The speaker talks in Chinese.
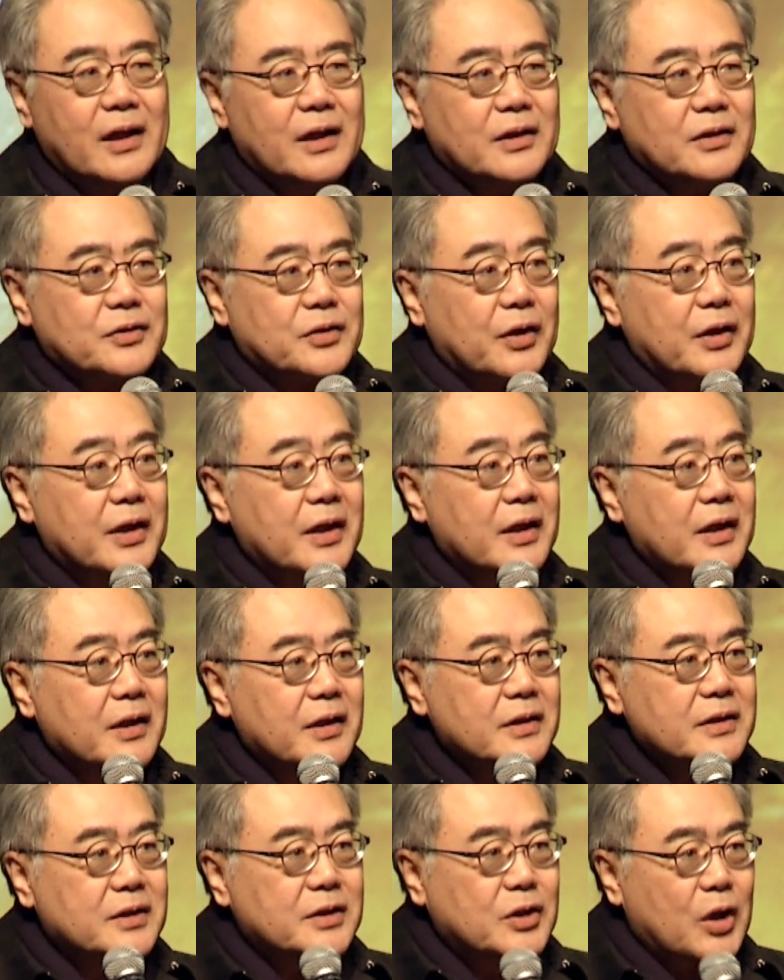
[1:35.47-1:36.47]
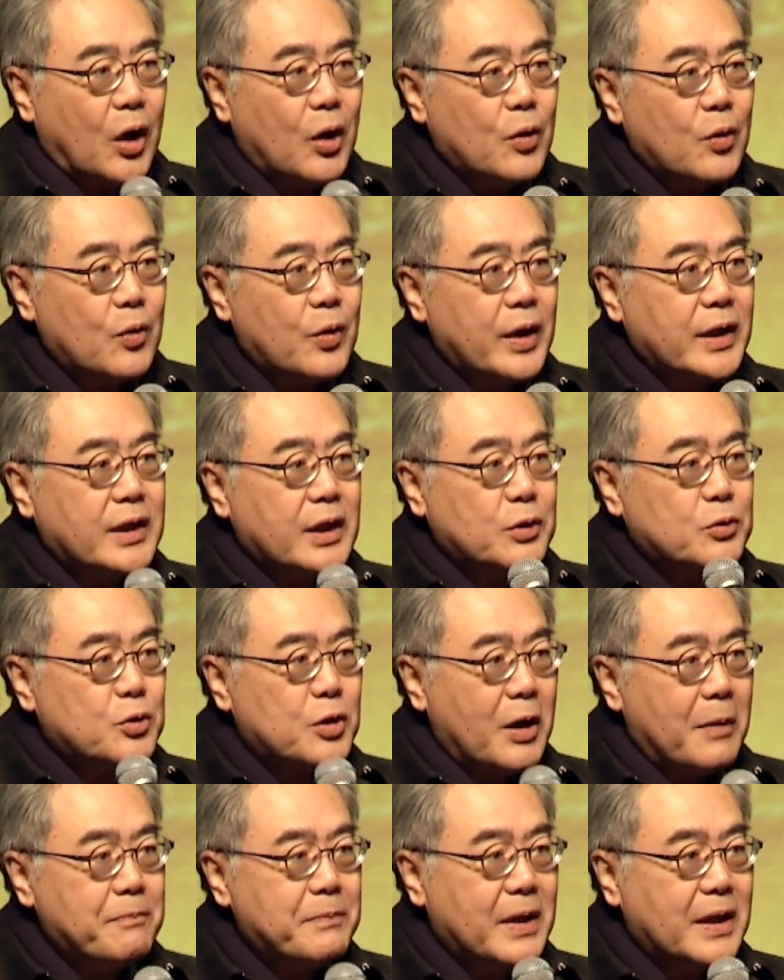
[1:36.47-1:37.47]
所以教会的
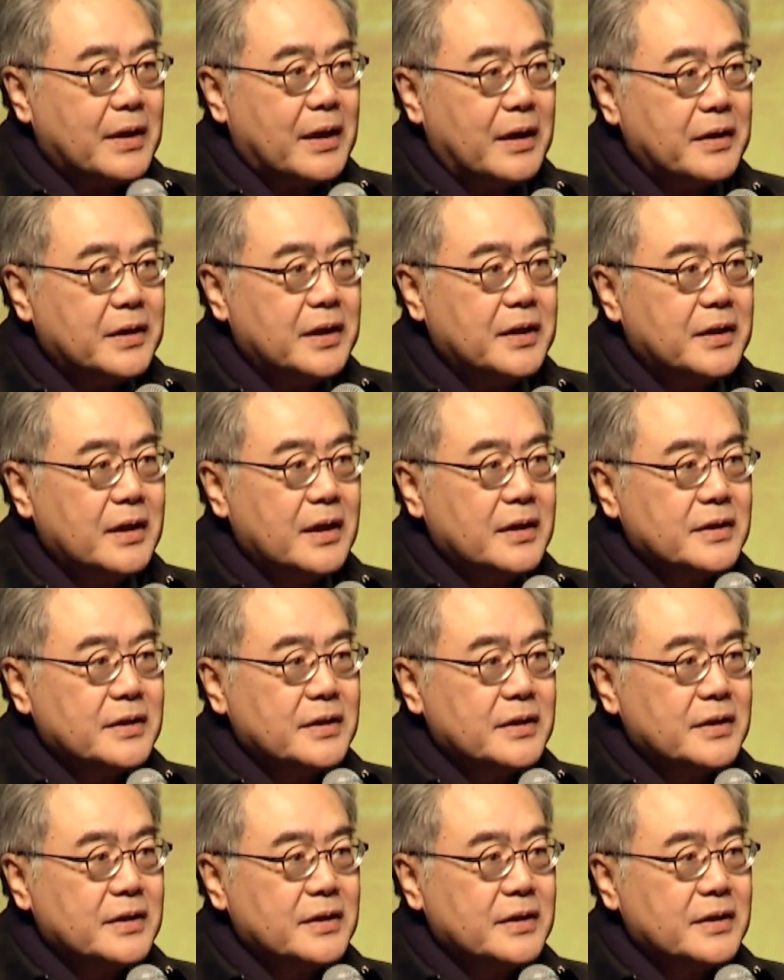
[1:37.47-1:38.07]
权柄能力